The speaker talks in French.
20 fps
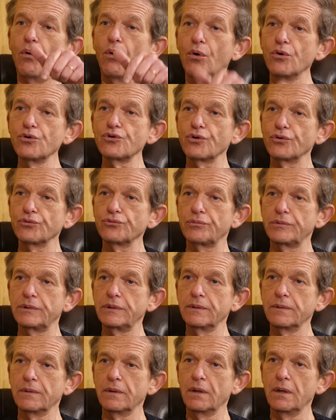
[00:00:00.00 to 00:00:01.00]
aujourd'hui,
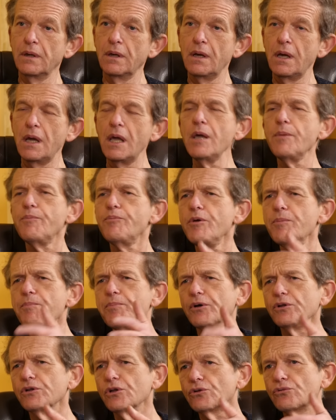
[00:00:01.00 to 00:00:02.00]
et puis
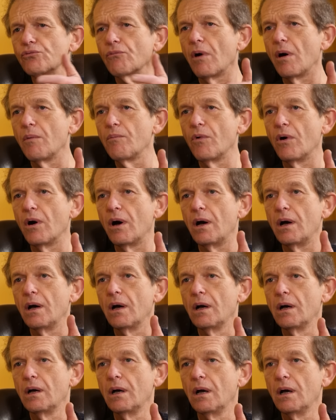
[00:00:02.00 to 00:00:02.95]
pendant trois mois,